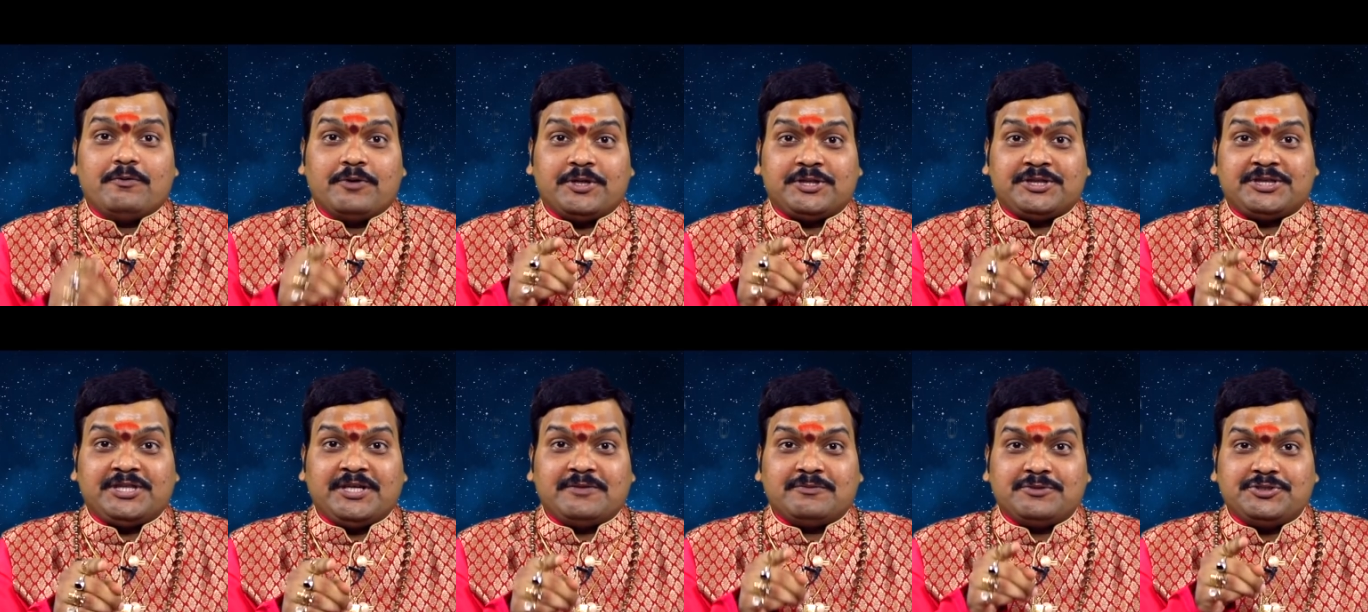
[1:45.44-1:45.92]

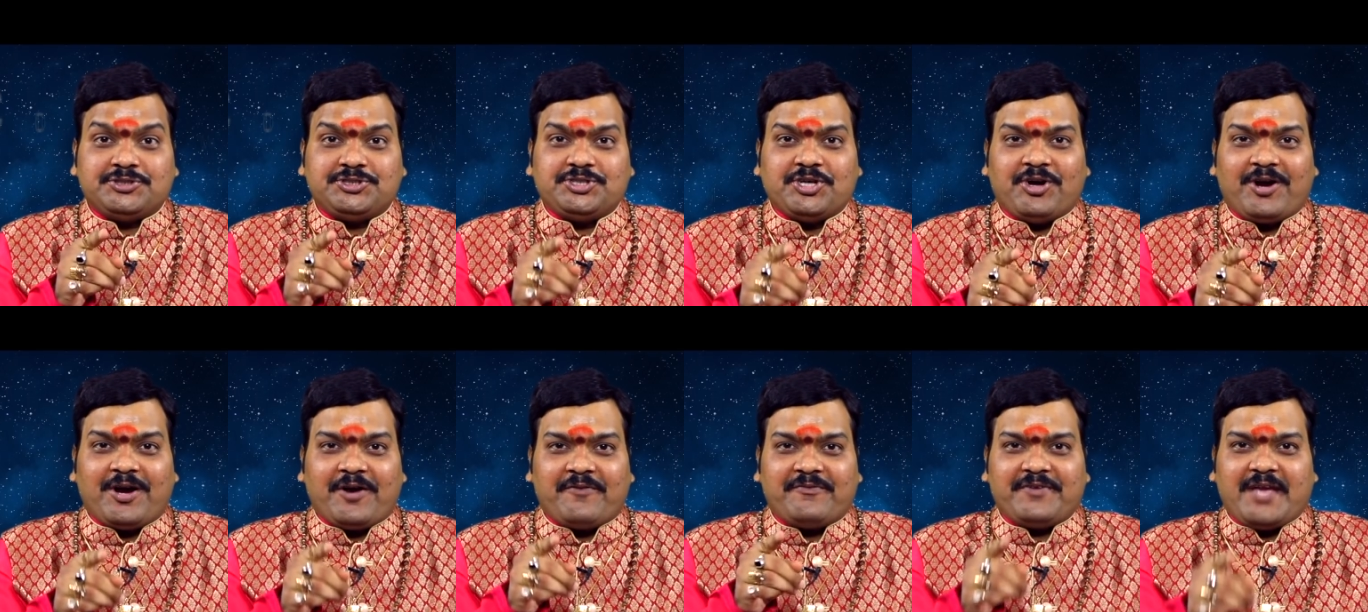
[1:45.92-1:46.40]
వృత్తి
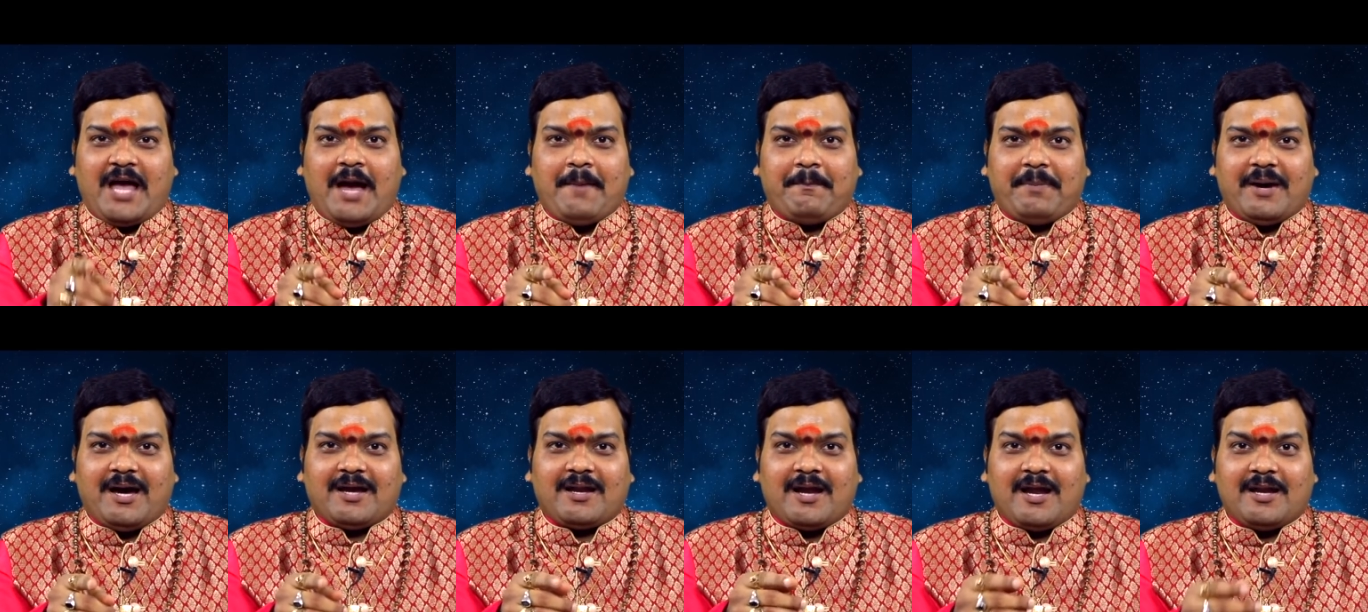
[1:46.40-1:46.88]
ఉద్యోగ
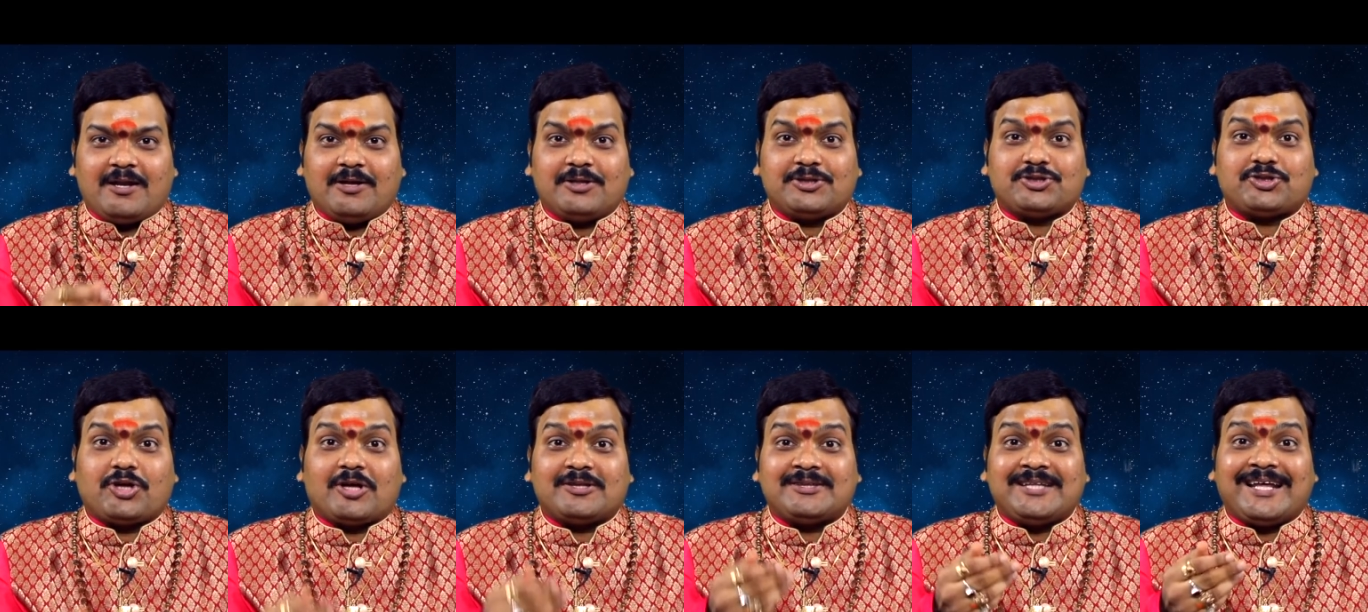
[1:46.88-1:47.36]
వ్యాపారాల్లో
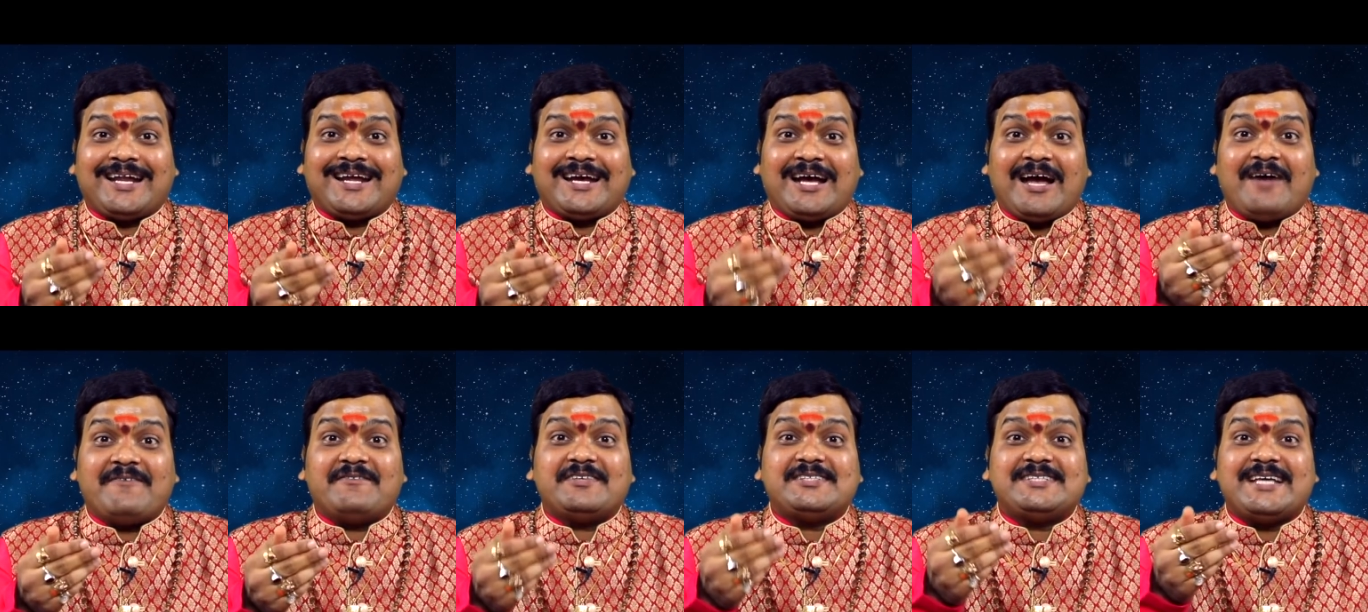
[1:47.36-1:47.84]

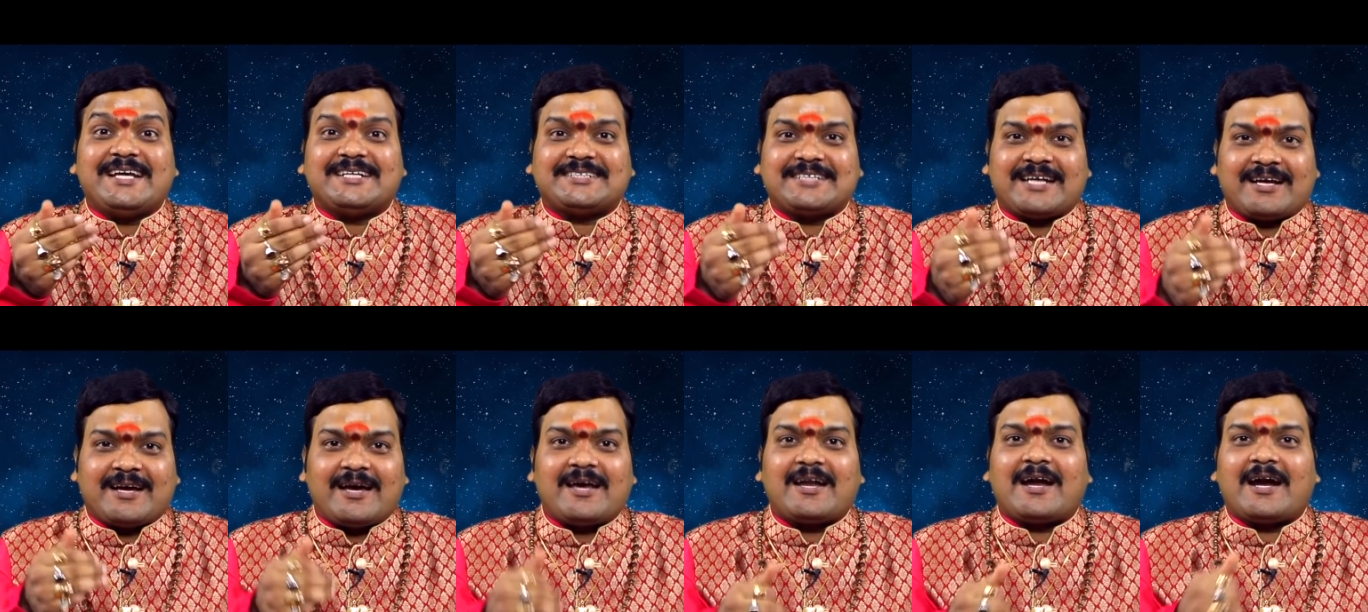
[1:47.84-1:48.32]
తొందరగా
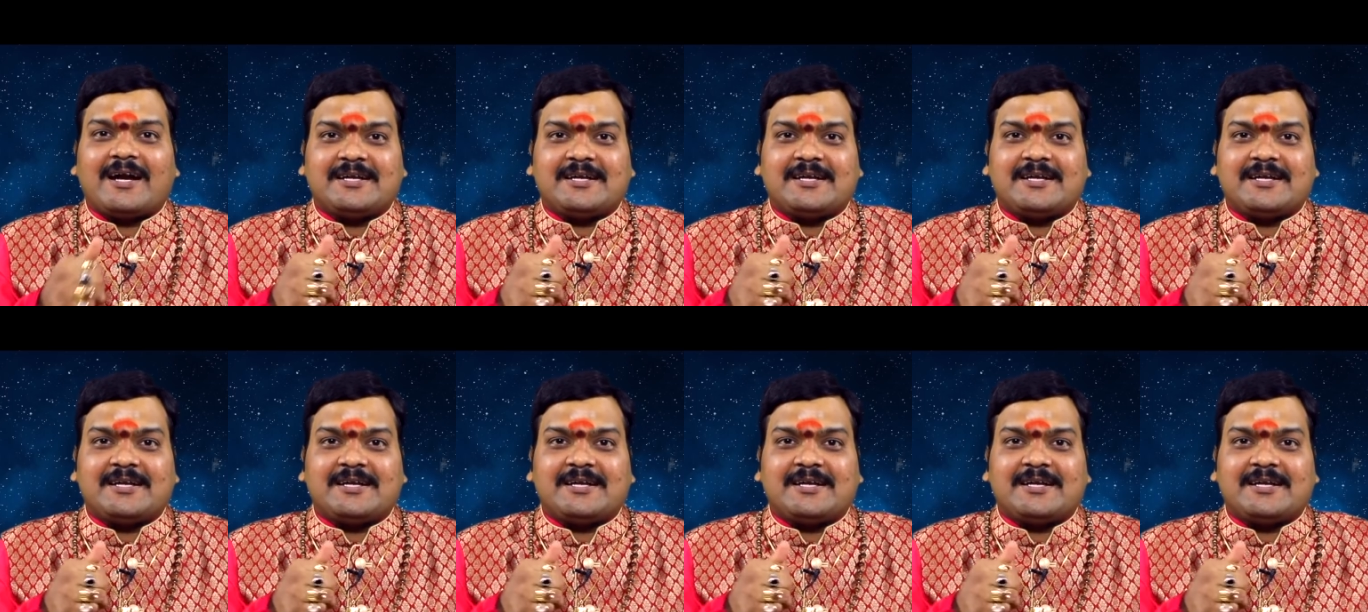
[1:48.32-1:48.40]
విశేషంగా